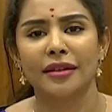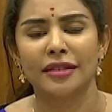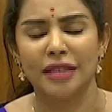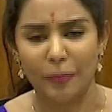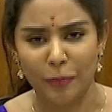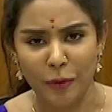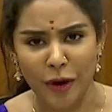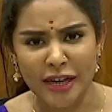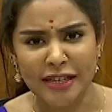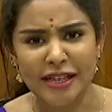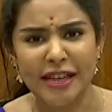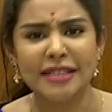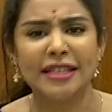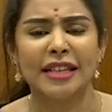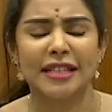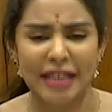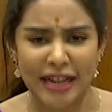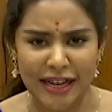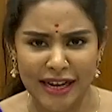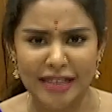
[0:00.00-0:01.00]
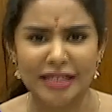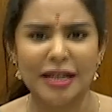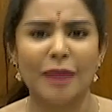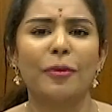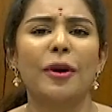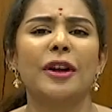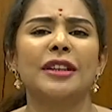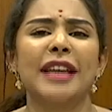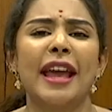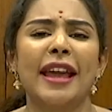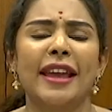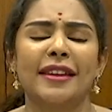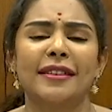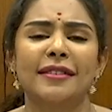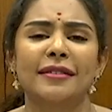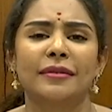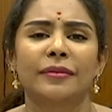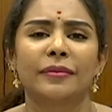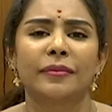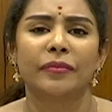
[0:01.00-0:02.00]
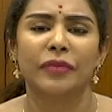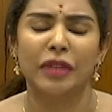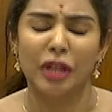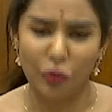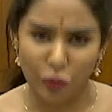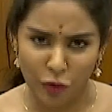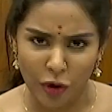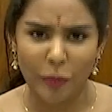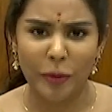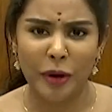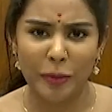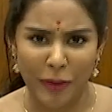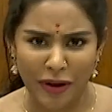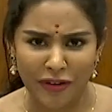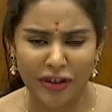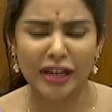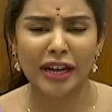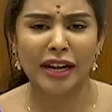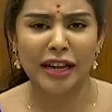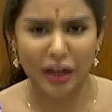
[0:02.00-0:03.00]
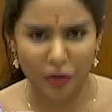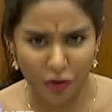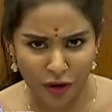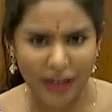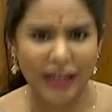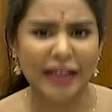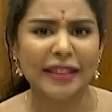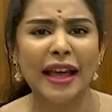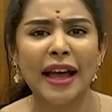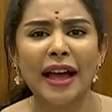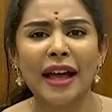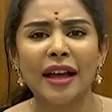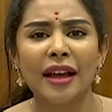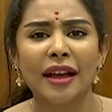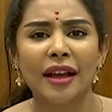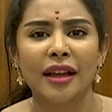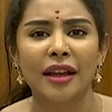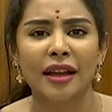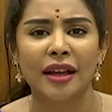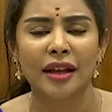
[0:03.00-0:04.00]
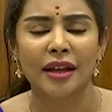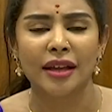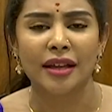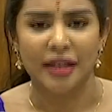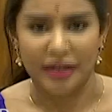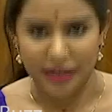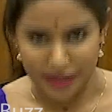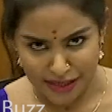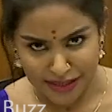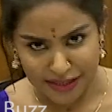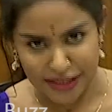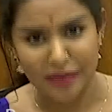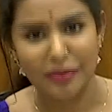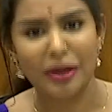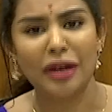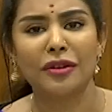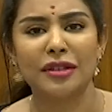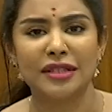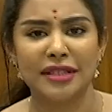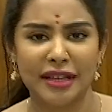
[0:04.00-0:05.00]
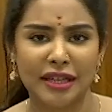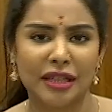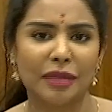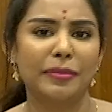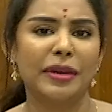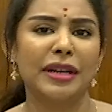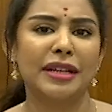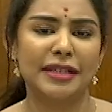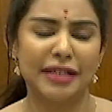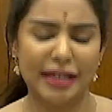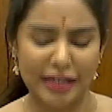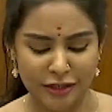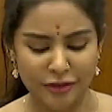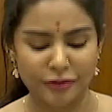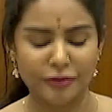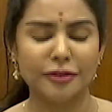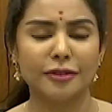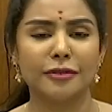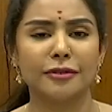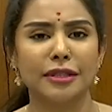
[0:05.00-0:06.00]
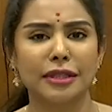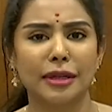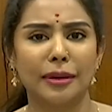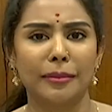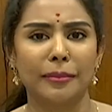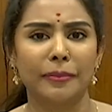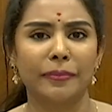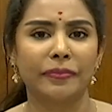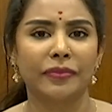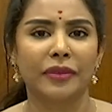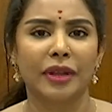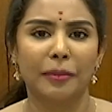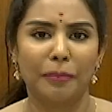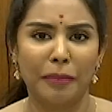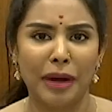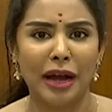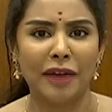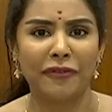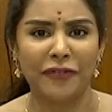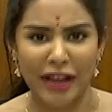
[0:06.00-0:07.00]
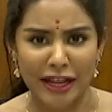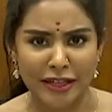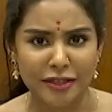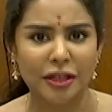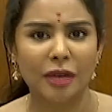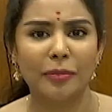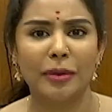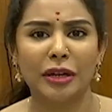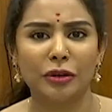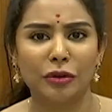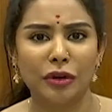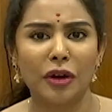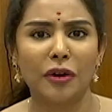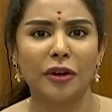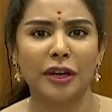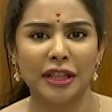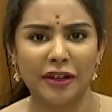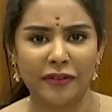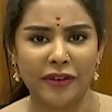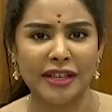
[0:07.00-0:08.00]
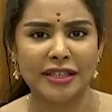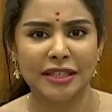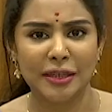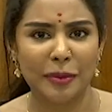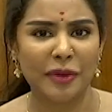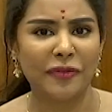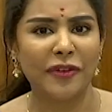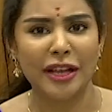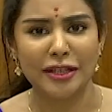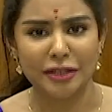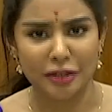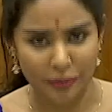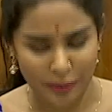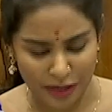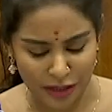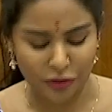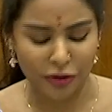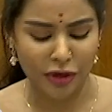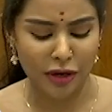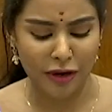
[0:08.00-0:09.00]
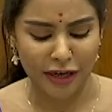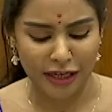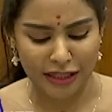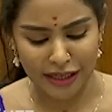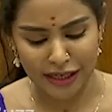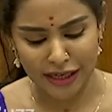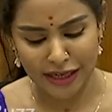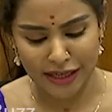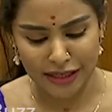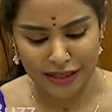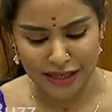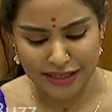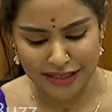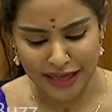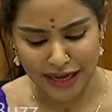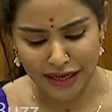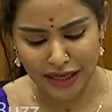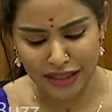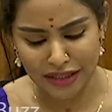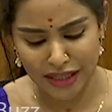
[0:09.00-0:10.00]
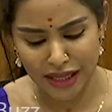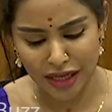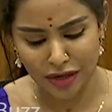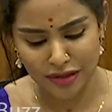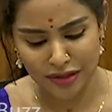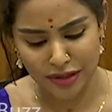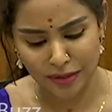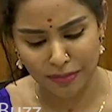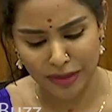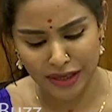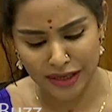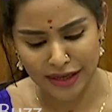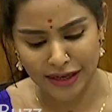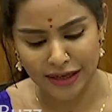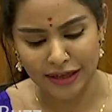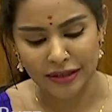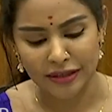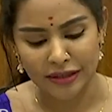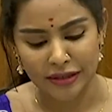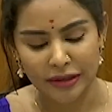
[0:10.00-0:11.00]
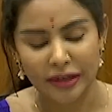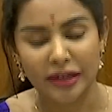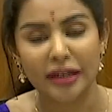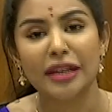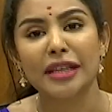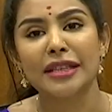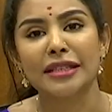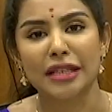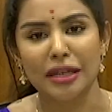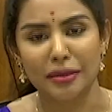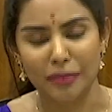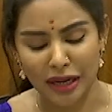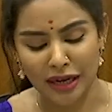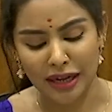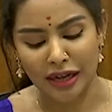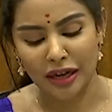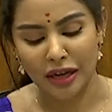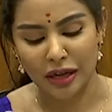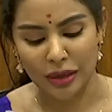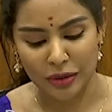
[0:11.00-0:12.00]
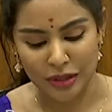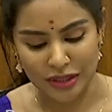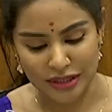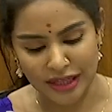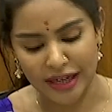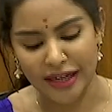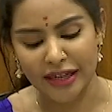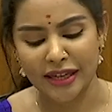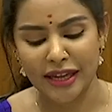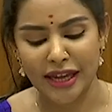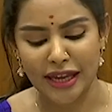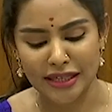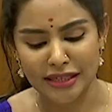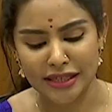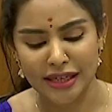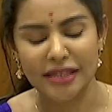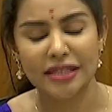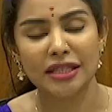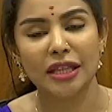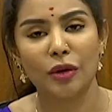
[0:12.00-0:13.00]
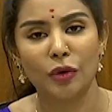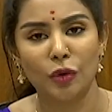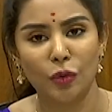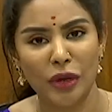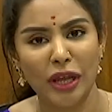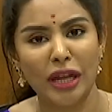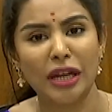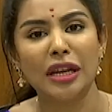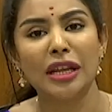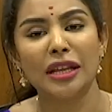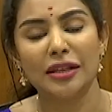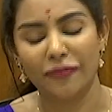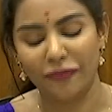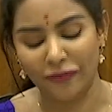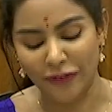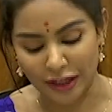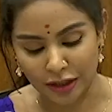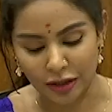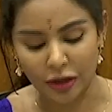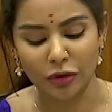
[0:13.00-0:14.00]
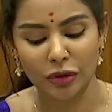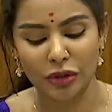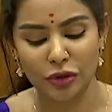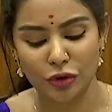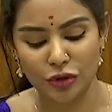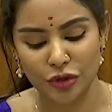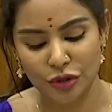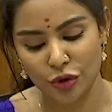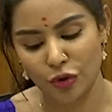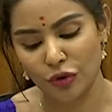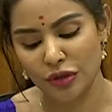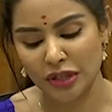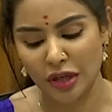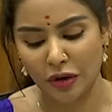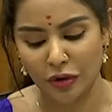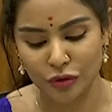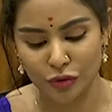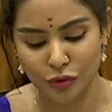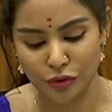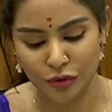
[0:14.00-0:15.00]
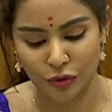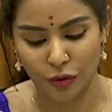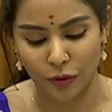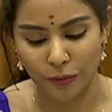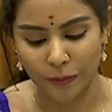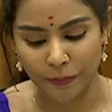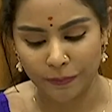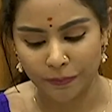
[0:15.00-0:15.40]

సపోర్ట్ చేస్తే సరిగ్గా సపోర్ట్ చేయి నువ్వు ఇప్పుడు పవన్ కళ్యాణ్ ఒకటి కదా నీ సినిమాలు వస్తాయి కదా బిడ్డ చూసుకుందాం మా ఫ్యాన్స్తో పెట్టుకున్నావు కదా వైసీపీ ఫ్యాన్స్తో పెట్టుకున్నావు కదా నీకు నీ సంగతి తేలుస్తాం బిడ్డ నీ సినిమాలు ఎలా వస్తాయి ఏం చేస్తావు నువ్వు ఎన్ని పట్లు చూ చూస్తావో చూసుకో